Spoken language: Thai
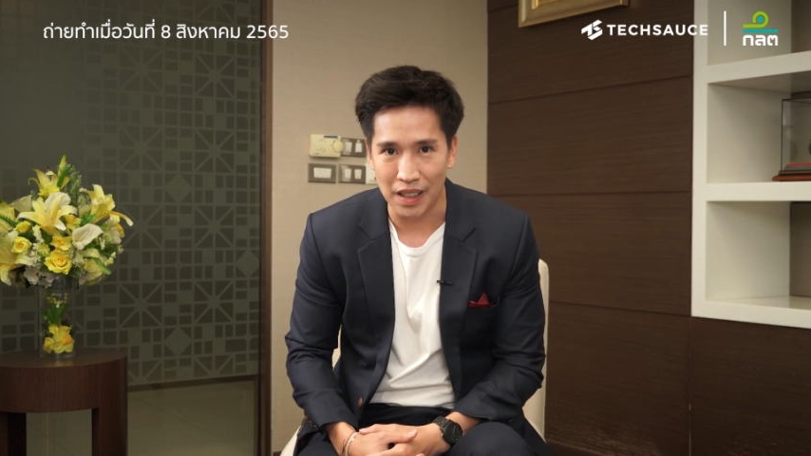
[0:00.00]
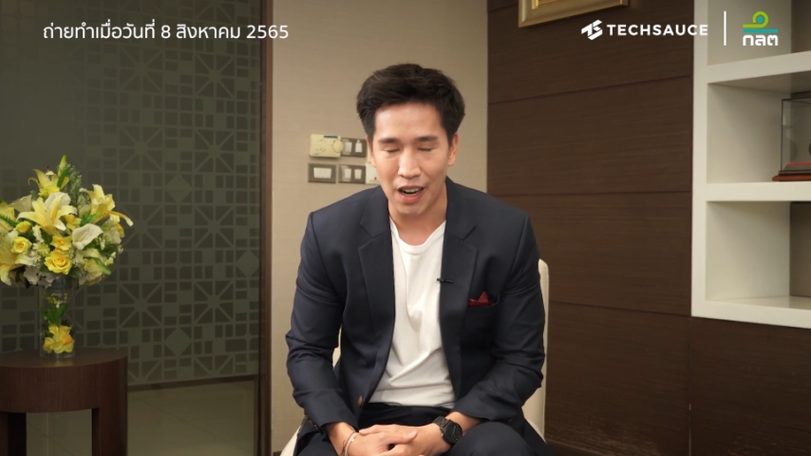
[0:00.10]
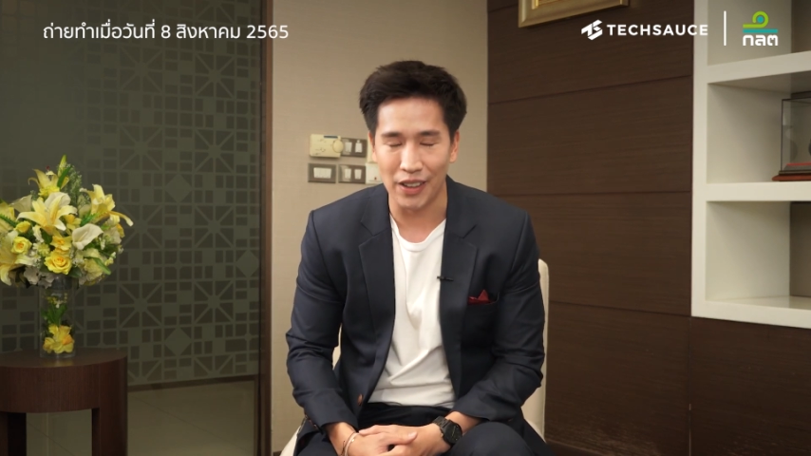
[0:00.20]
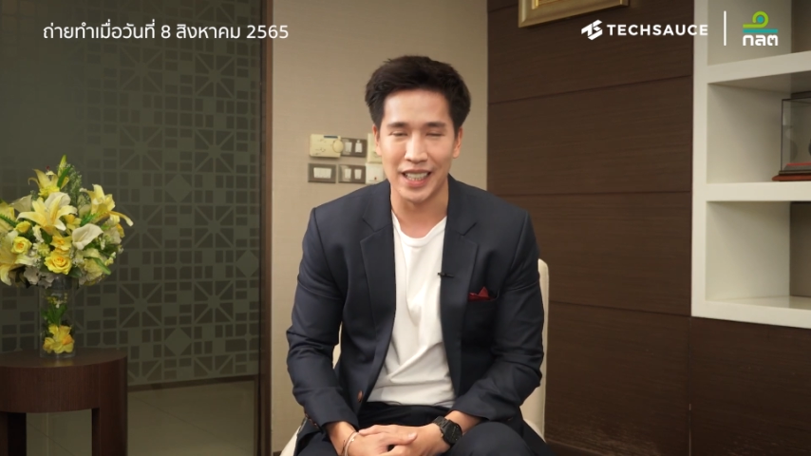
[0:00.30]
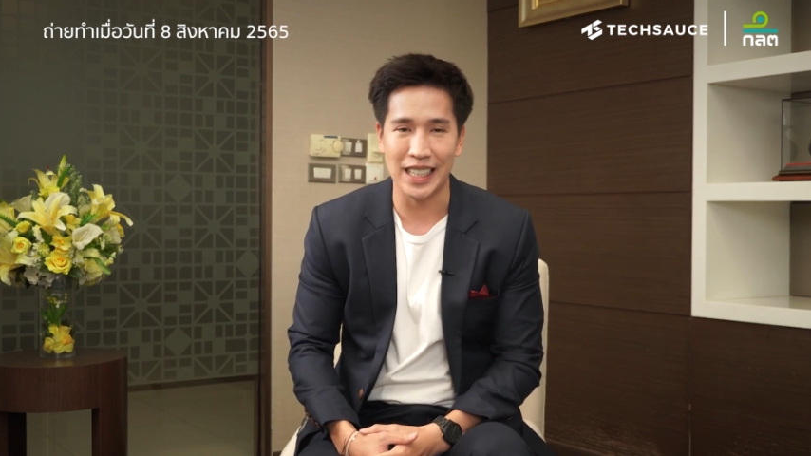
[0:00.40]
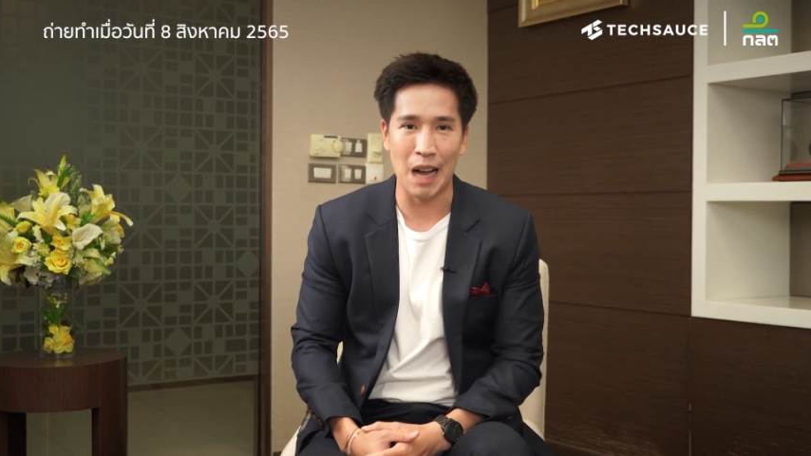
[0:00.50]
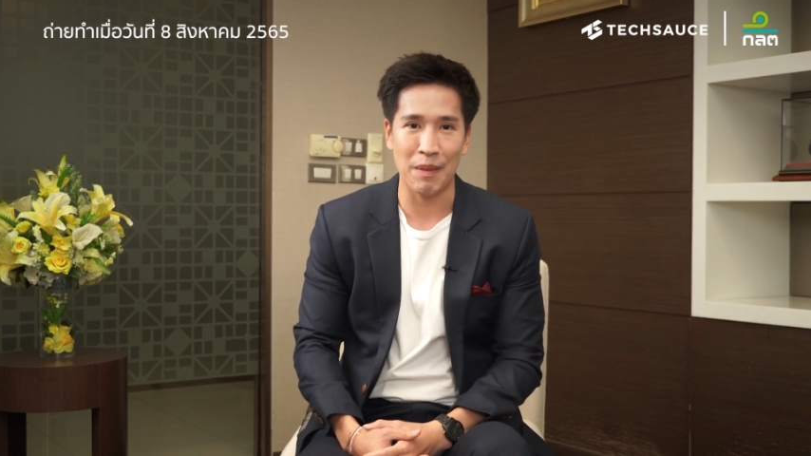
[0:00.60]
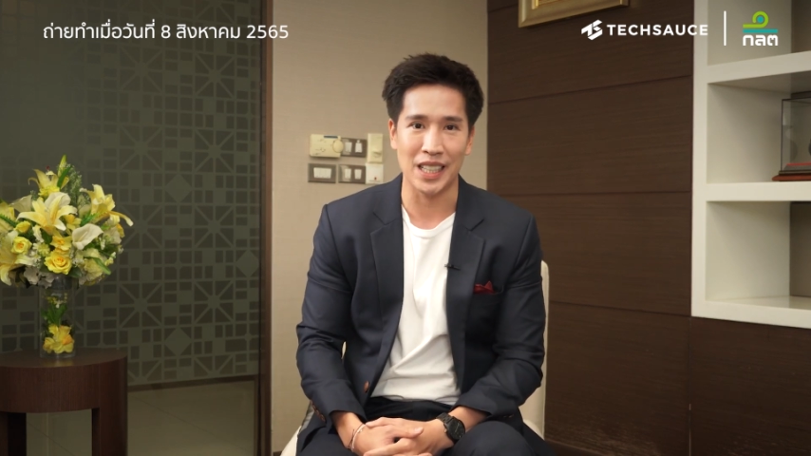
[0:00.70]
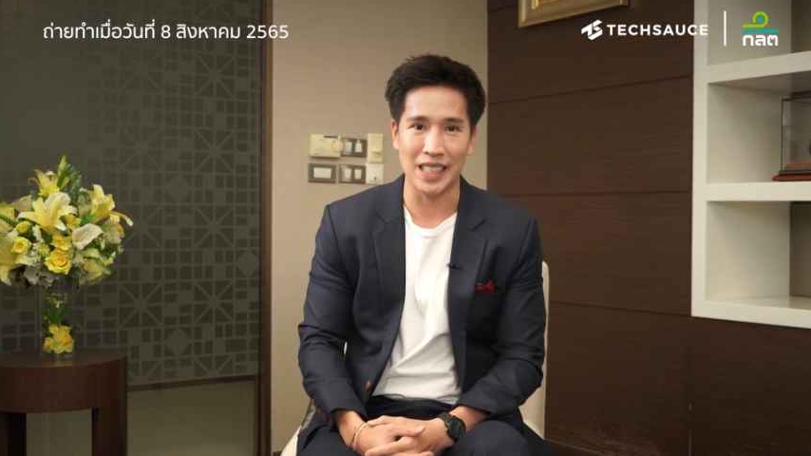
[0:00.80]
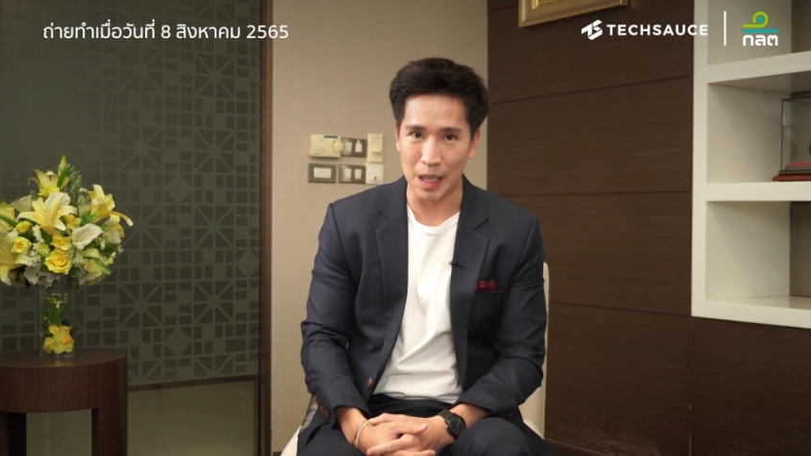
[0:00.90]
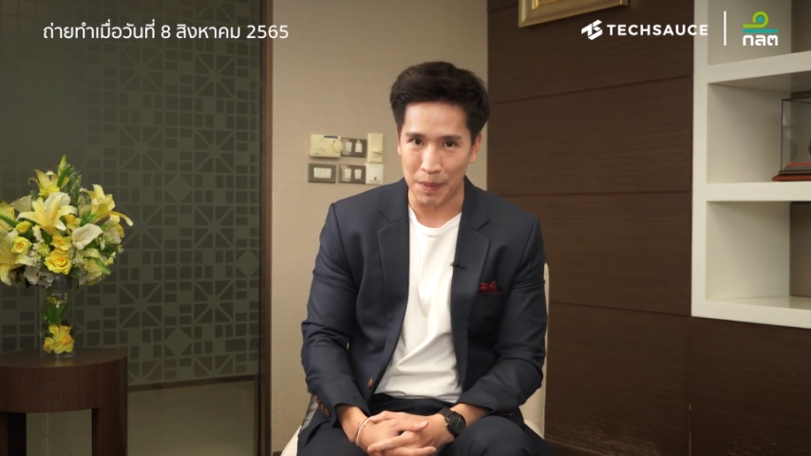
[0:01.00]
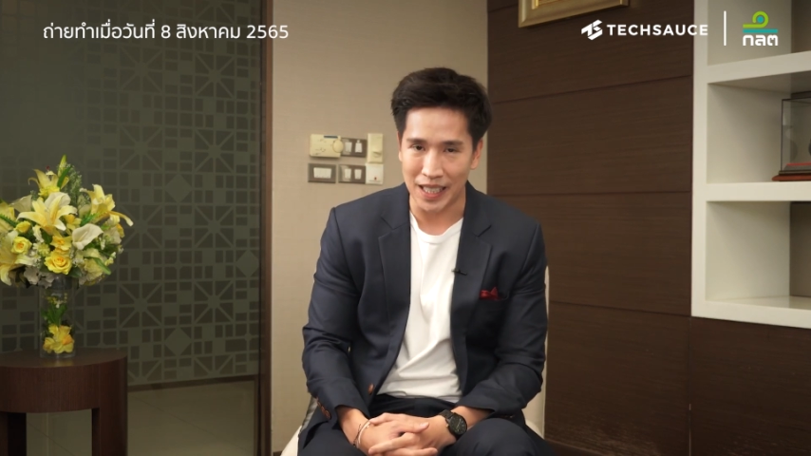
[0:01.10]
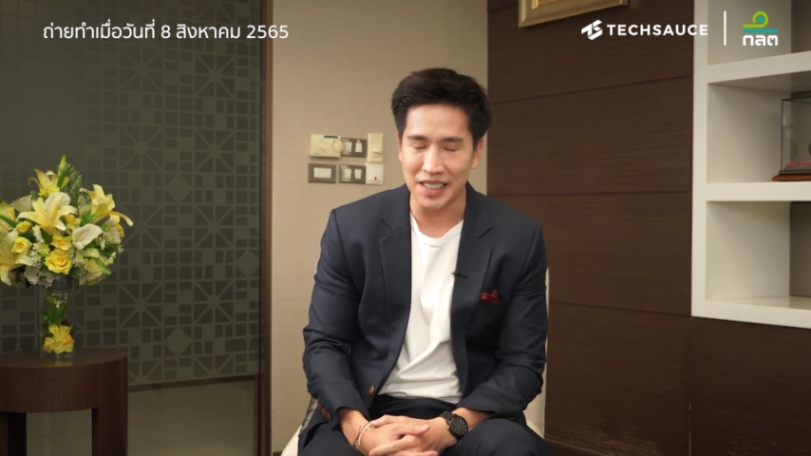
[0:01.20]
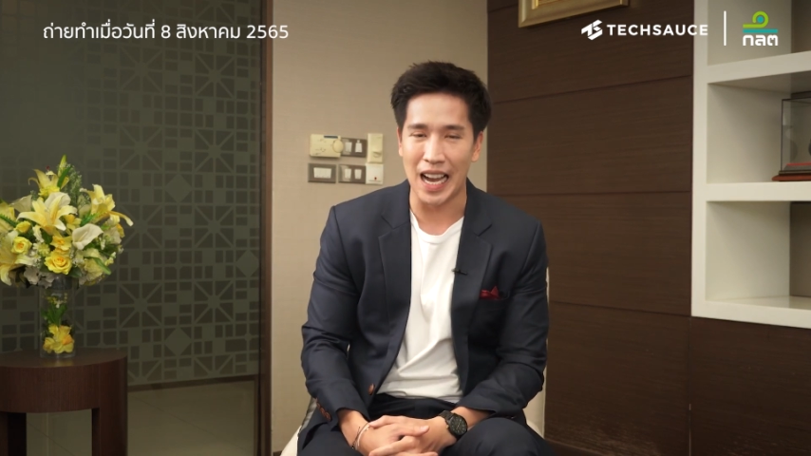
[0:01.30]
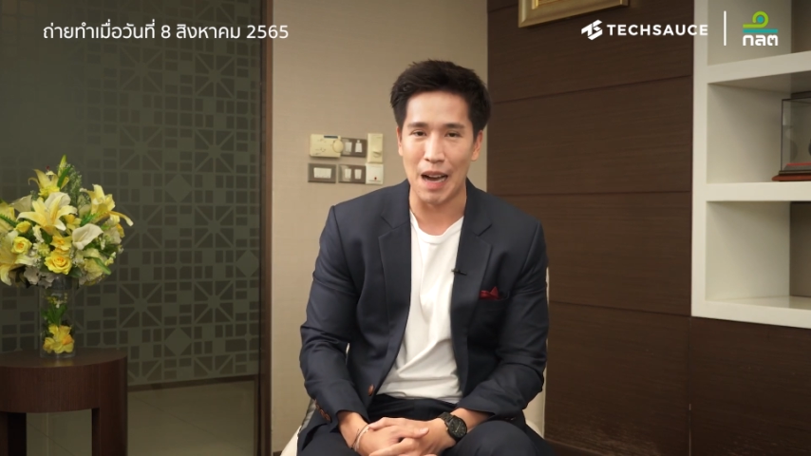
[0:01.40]
เราเดินทางมาถึง EP
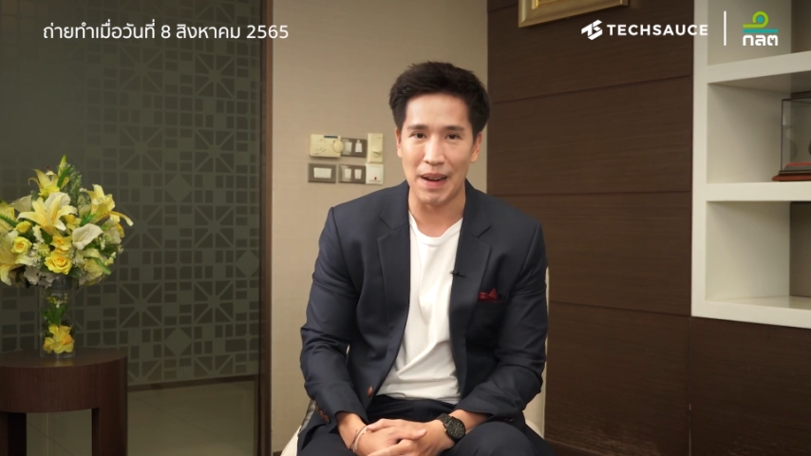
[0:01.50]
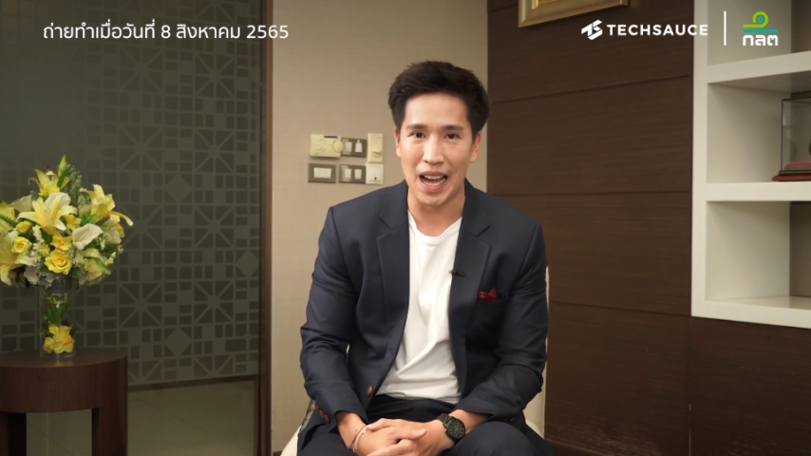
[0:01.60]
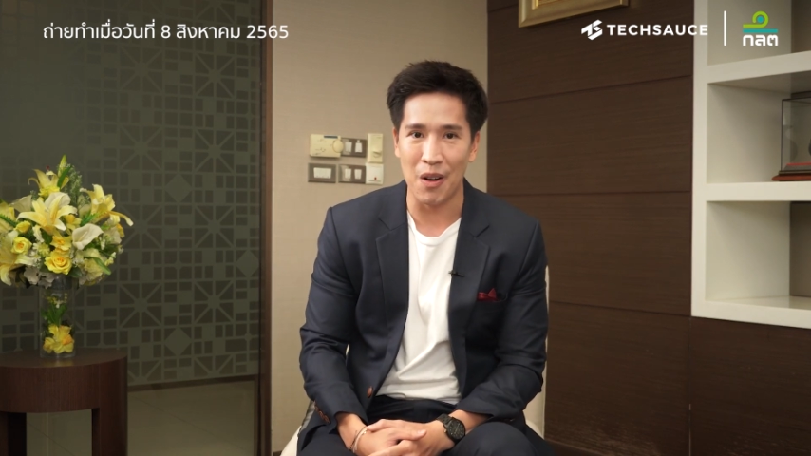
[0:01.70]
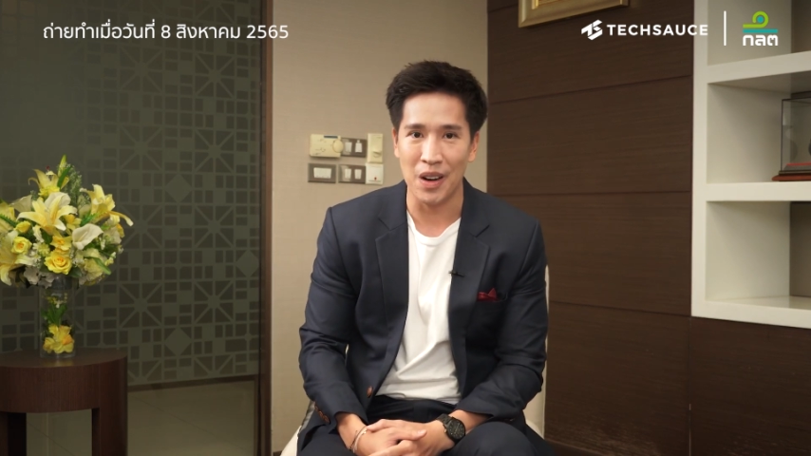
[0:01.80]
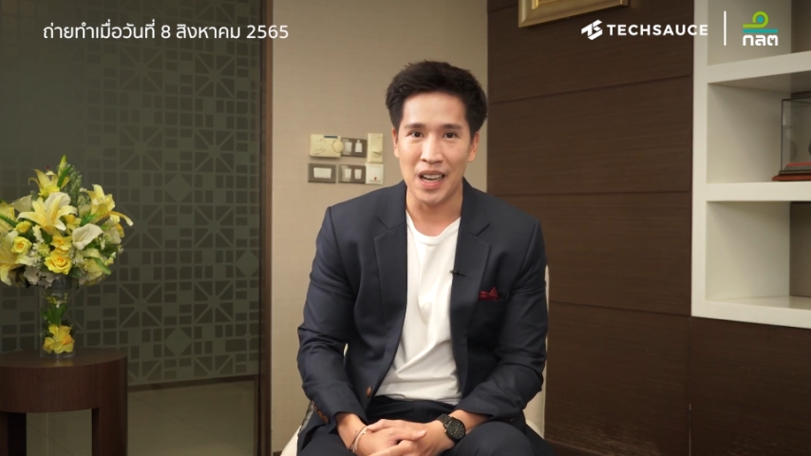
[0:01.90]
ที่3 แล้ว